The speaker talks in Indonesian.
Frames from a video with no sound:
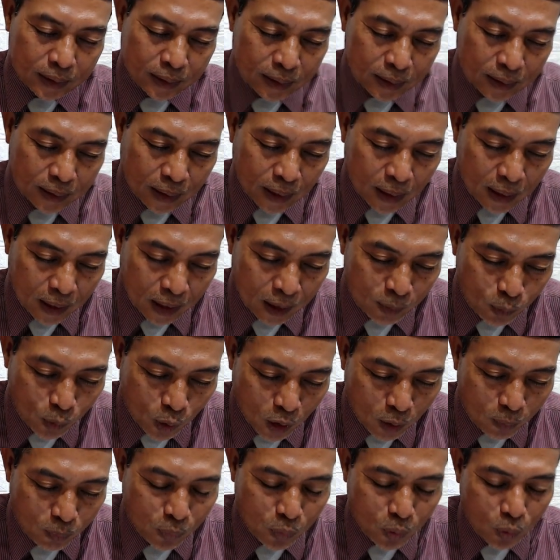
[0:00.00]
yarhamu
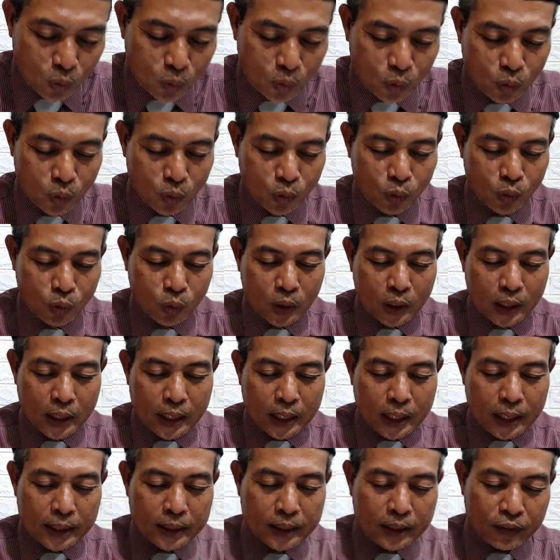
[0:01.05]
rabbuhu
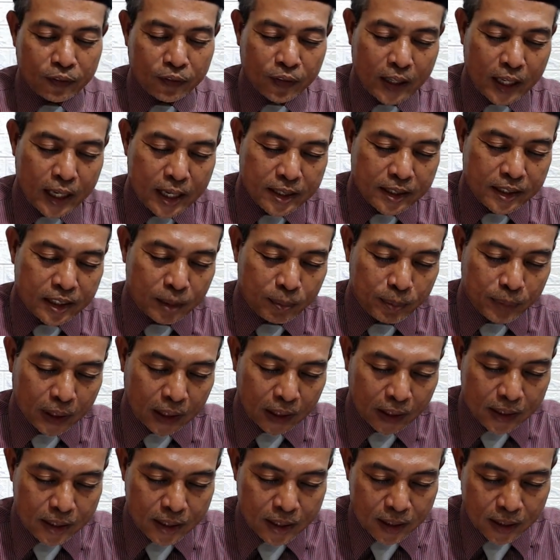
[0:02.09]
ada faza bil
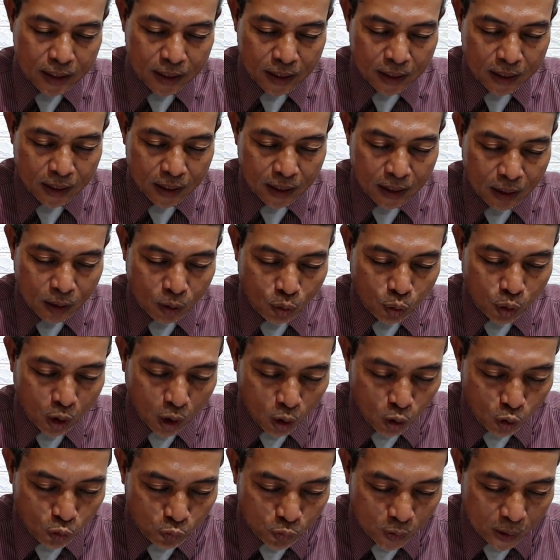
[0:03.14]
anzi
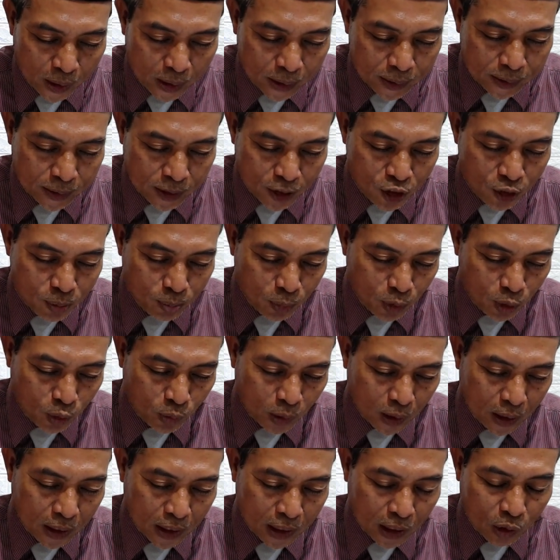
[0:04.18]
dha'ufal jismu
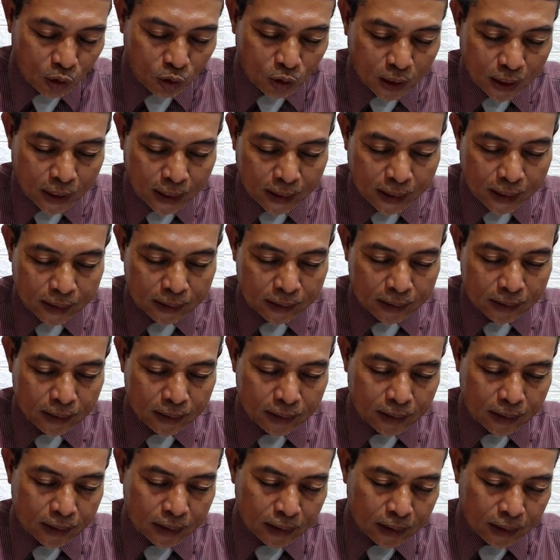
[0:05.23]
wal adhalat
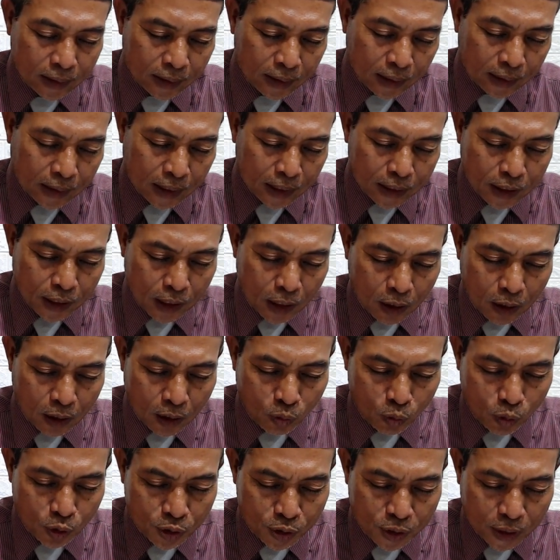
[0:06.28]

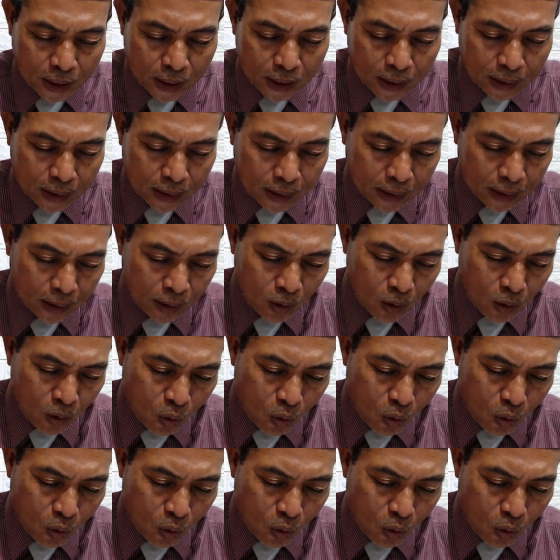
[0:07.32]
yatajarra'ul jahla